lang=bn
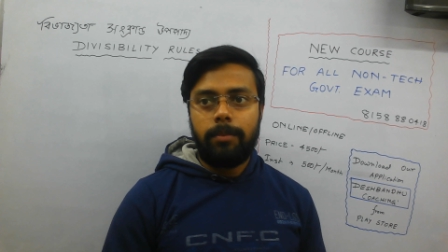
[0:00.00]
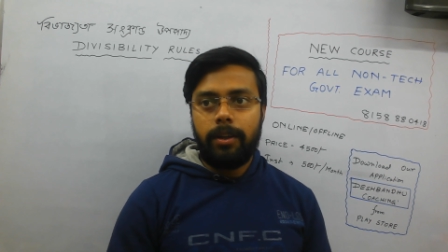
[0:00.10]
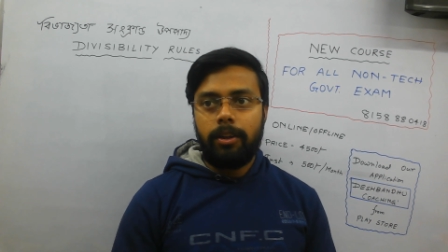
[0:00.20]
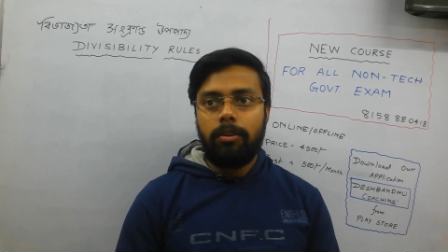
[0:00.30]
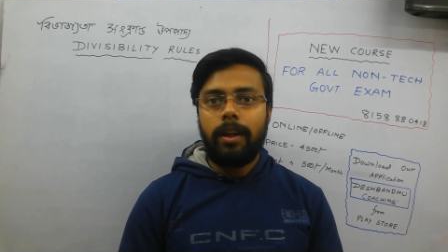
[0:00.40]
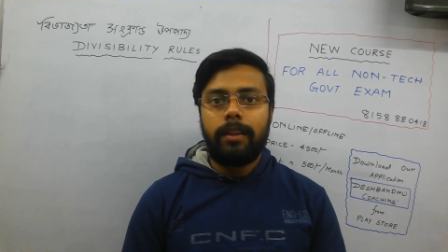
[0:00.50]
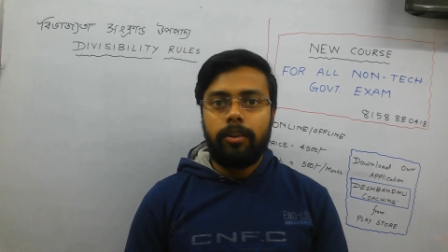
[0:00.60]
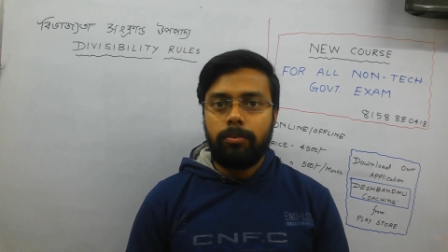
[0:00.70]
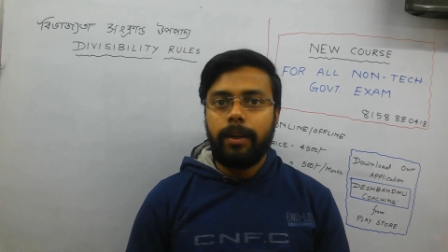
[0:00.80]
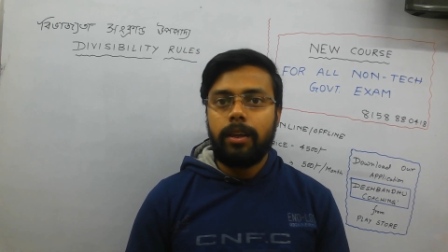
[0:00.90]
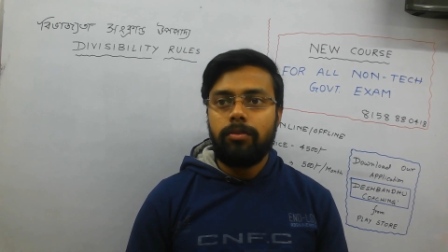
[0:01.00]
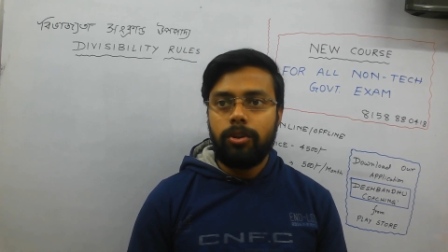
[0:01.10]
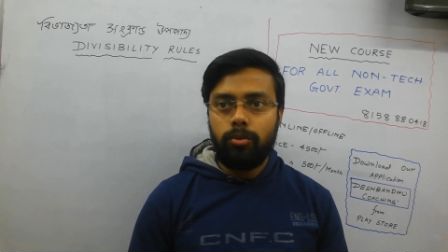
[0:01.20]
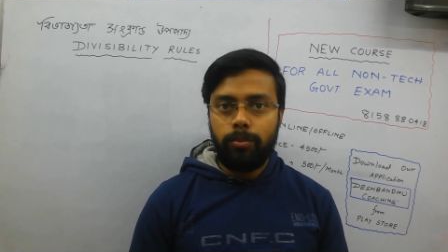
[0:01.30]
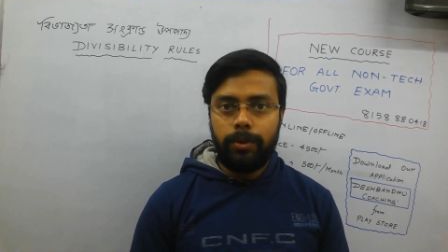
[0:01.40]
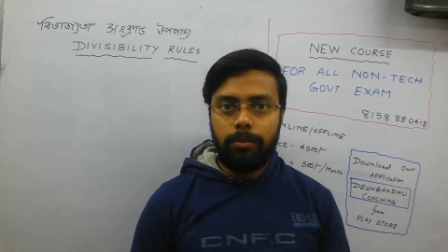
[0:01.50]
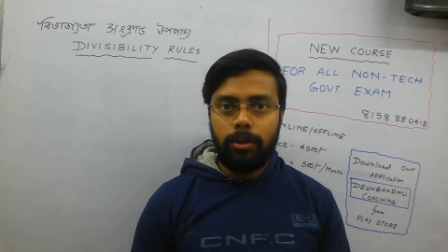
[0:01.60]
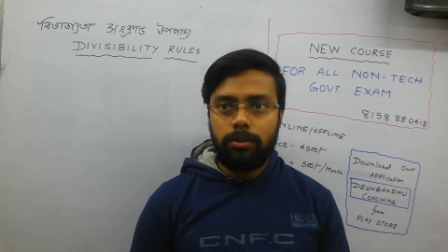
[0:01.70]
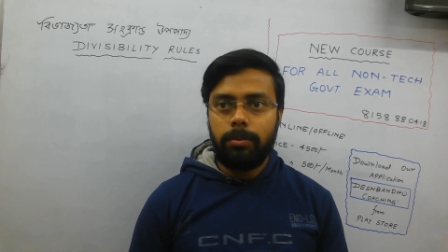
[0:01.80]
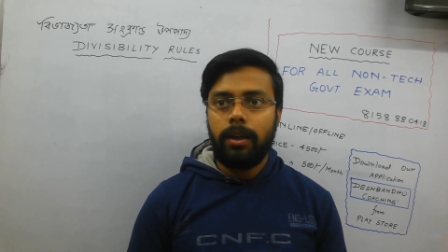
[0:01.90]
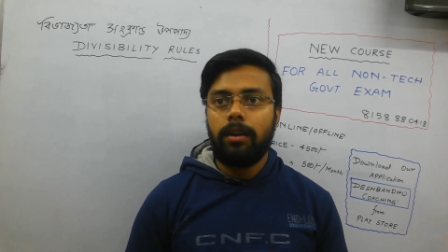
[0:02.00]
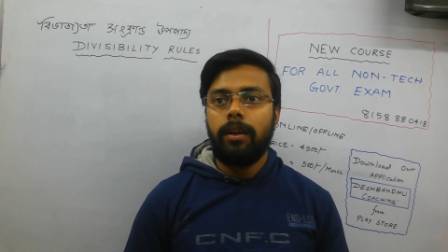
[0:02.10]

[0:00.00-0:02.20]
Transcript: বা রেলওয়ের আদার্স ভ্যাকেন্সি গ্রুপ ডি বলো বা